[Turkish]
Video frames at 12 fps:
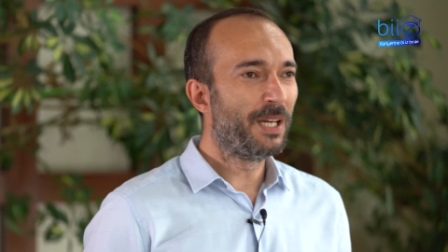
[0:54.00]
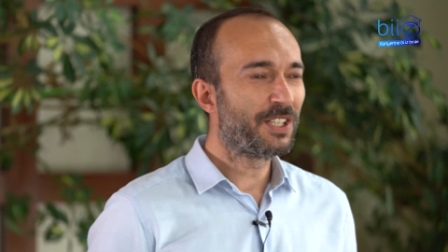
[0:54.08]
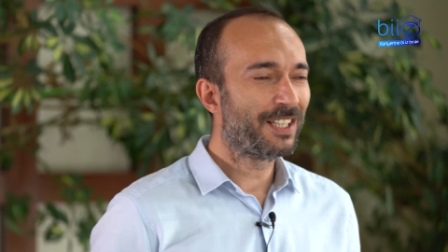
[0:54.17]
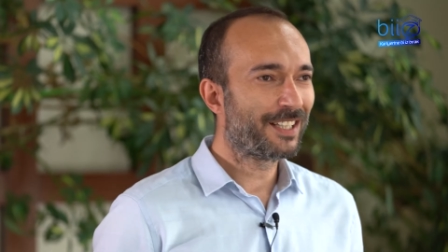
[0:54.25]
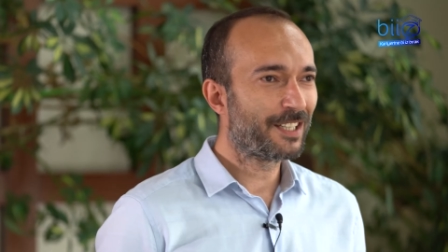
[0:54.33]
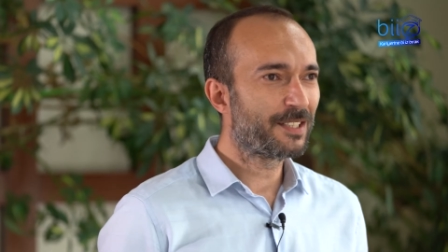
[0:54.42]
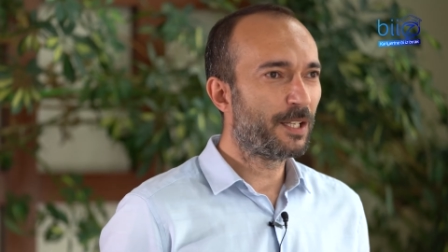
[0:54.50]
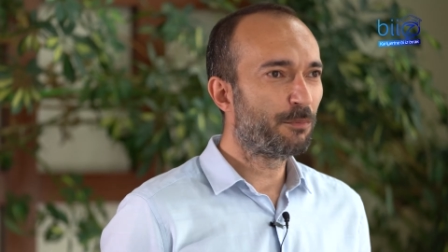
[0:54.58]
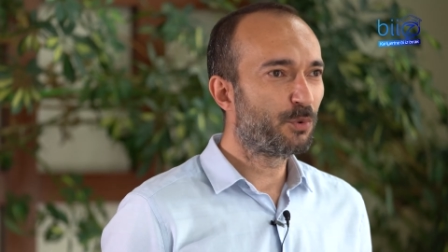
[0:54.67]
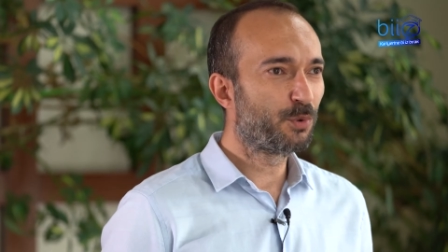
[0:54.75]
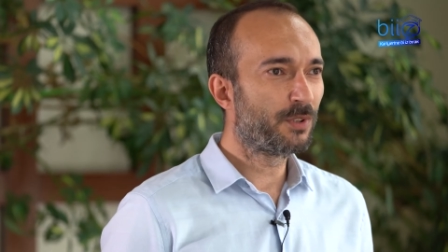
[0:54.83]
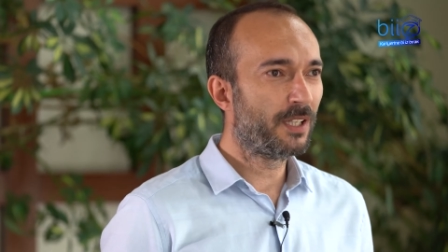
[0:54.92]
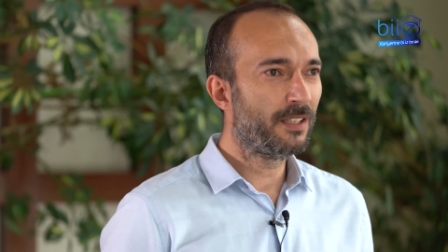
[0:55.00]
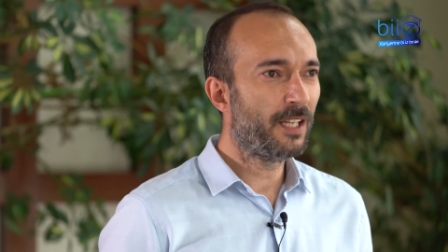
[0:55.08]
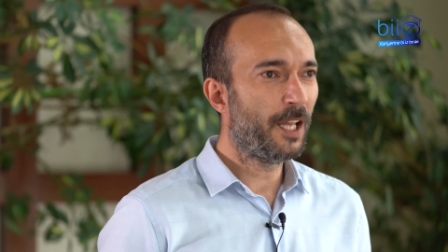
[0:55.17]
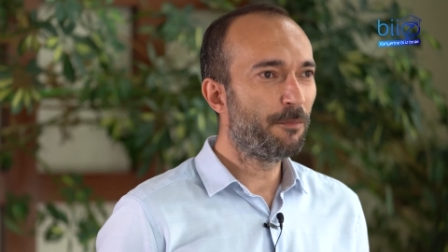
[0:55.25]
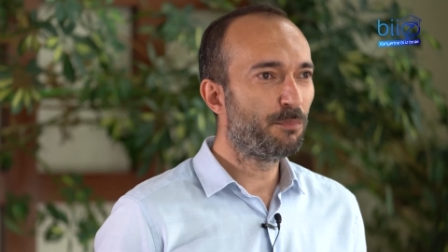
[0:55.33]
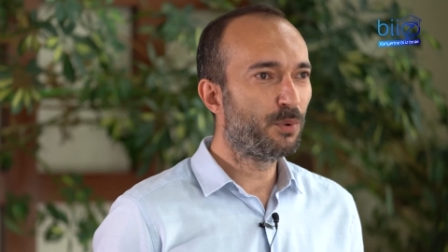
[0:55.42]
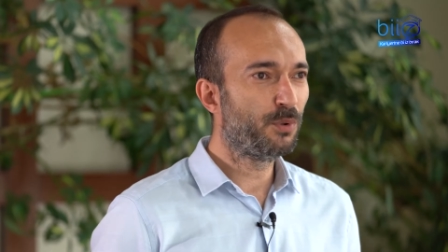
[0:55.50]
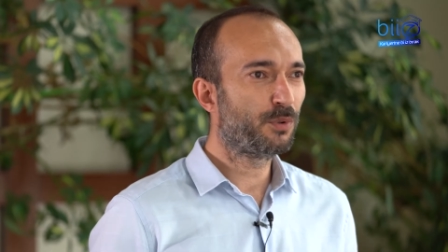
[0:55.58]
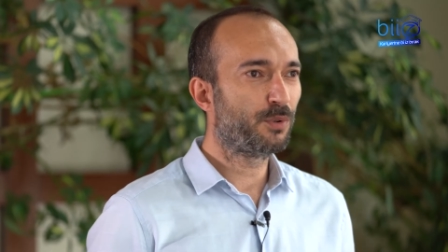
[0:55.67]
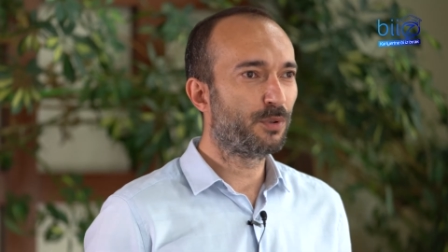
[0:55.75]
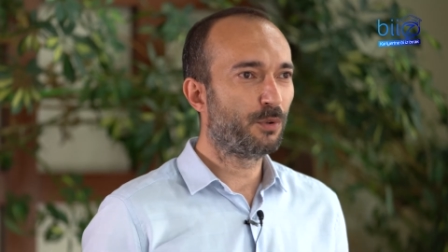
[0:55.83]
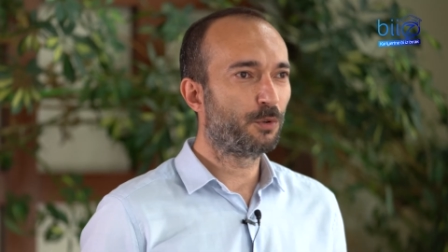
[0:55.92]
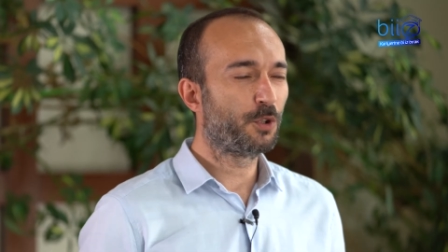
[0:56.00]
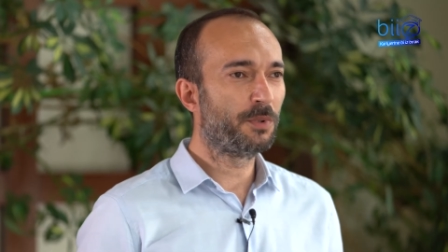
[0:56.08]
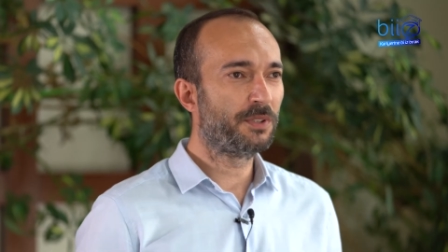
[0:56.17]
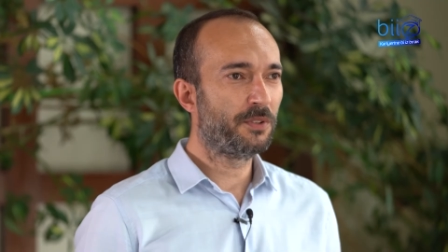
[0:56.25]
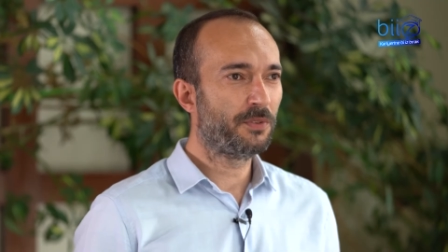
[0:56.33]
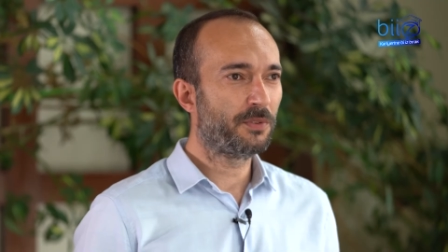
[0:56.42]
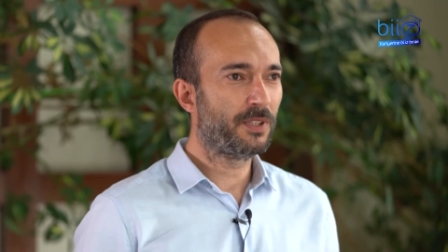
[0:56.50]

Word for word: Beçelik Gestamp Türkiye'nin en büyük otomotiv